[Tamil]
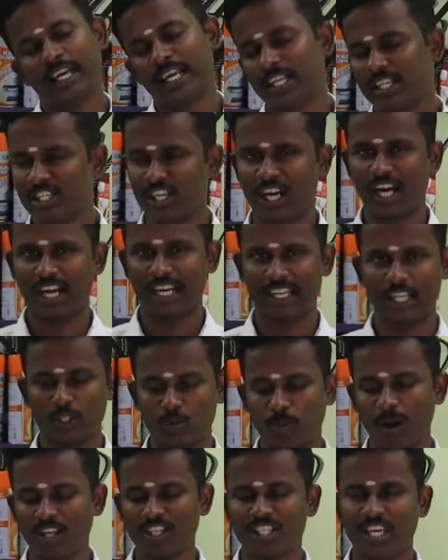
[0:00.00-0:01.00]
எரிச்சு காட்டுறேன் இந்த
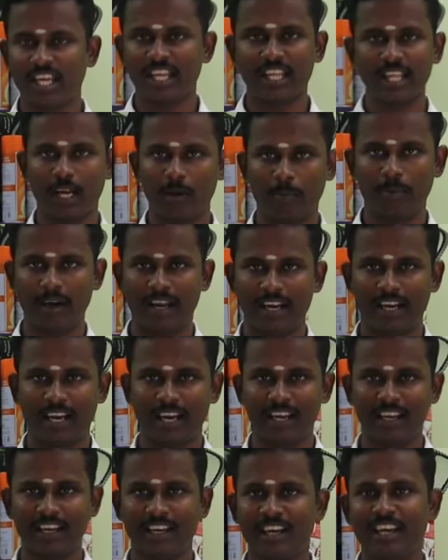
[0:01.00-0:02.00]
ஸ்பான்ஸ் எரியுதான்னு
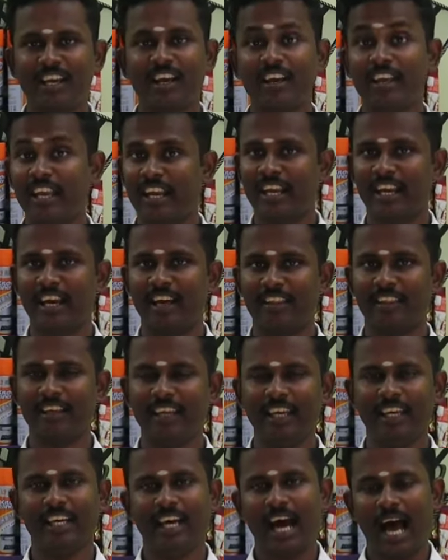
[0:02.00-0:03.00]
பாருங்க எரியாது
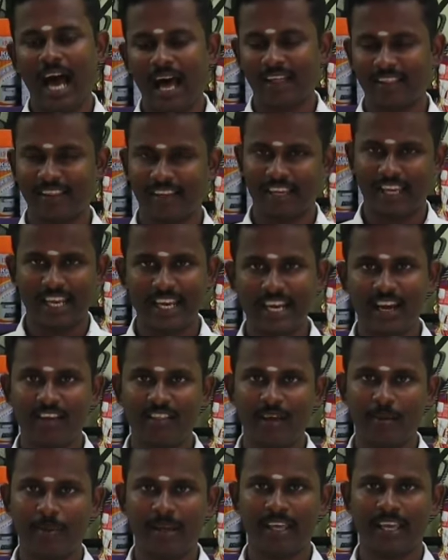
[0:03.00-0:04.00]
அது
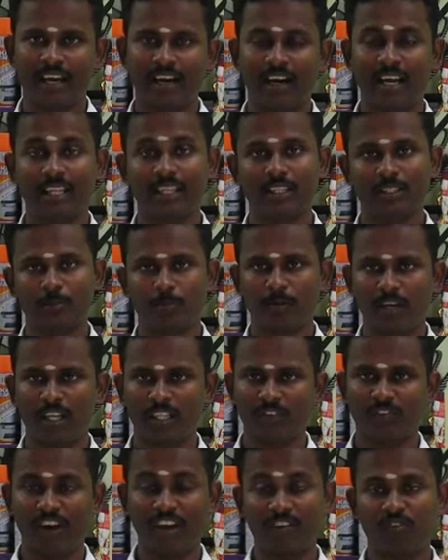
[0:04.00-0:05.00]
எரியாது அப்படிங்கிறனால அந்த
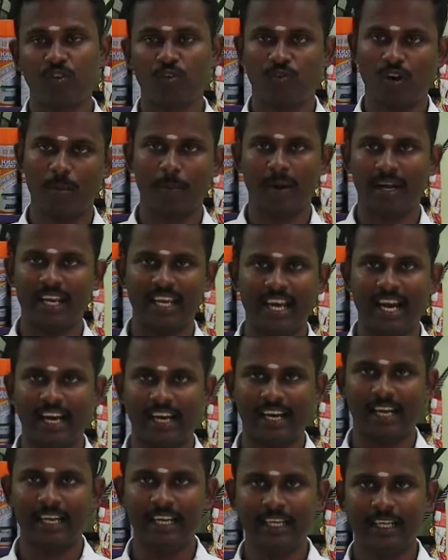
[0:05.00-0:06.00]
அந்த ஃபயர் ப்ரூஃப் நான் பண்ணி
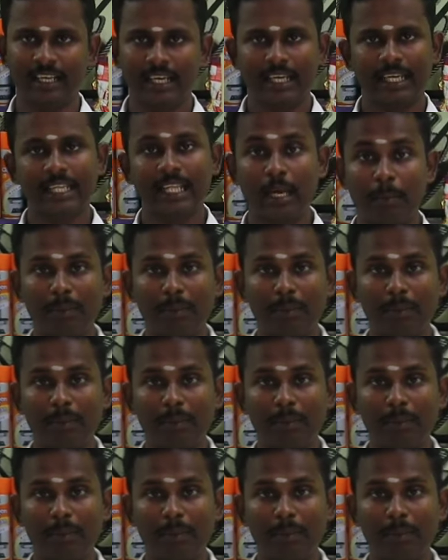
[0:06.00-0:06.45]
காட்டுறேன் இது